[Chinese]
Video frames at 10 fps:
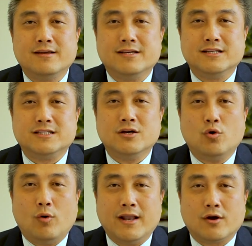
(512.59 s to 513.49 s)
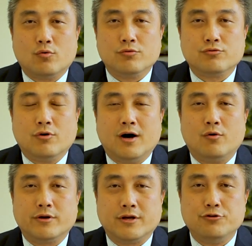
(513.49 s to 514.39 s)
已经换了工作，
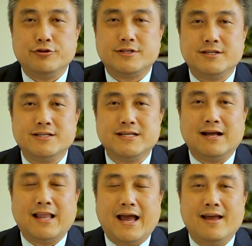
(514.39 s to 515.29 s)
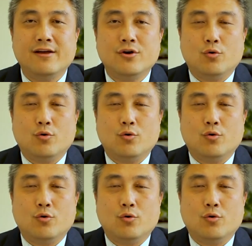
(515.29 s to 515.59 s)
或者预期将来